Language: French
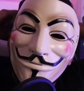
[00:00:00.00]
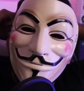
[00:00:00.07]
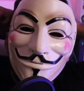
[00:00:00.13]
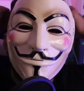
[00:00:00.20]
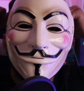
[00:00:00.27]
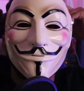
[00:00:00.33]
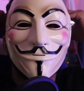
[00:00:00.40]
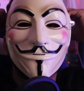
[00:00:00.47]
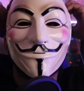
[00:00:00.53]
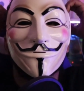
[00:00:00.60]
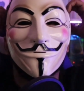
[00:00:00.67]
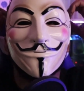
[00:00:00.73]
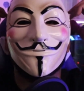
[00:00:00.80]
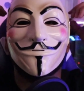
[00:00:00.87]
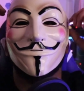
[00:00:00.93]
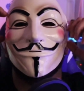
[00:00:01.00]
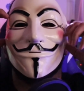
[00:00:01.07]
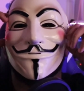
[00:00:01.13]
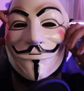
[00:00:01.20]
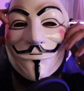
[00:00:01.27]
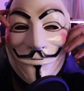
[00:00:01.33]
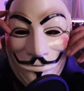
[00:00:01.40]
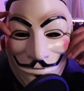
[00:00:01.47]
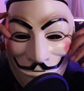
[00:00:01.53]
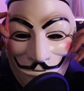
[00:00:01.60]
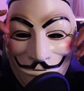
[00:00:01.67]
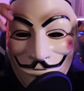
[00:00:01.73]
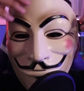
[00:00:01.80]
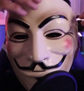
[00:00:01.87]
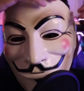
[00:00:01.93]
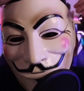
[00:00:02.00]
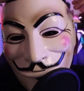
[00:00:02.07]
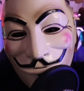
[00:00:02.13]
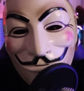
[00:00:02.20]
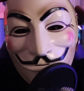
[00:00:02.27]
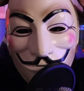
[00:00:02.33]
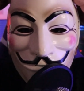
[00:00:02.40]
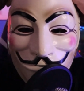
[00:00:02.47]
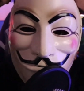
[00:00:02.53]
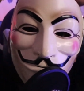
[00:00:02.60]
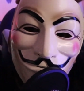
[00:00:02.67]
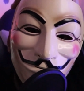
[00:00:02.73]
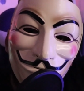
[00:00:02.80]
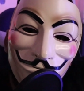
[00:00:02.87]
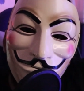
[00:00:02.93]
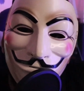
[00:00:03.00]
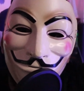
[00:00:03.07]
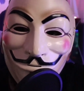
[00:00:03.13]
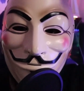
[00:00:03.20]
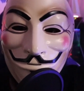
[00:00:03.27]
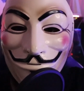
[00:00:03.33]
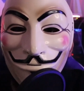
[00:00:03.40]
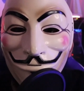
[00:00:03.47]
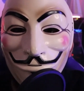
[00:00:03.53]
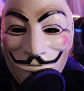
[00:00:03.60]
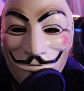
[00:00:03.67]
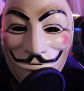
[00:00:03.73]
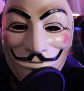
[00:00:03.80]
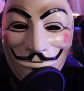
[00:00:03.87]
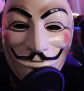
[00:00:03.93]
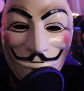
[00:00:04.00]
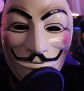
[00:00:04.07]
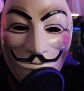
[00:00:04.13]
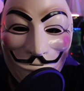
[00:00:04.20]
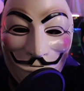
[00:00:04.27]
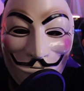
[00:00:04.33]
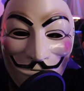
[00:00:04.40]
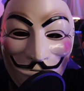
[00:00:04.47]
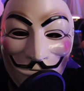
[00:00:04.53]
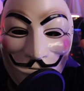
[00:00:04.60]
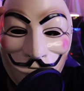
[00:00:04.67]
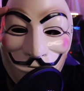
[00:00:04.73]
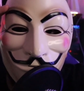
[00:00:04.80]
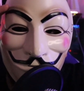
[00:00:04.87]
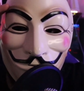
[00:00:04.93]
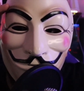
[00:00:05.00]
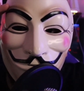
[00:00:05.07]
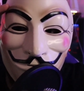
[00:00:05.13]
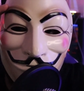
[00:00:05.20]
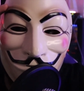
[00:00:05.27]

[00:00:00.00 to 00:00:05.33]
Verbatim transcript: toujours pareil, dans une prochaine vidéo. Bye bye, portez-vous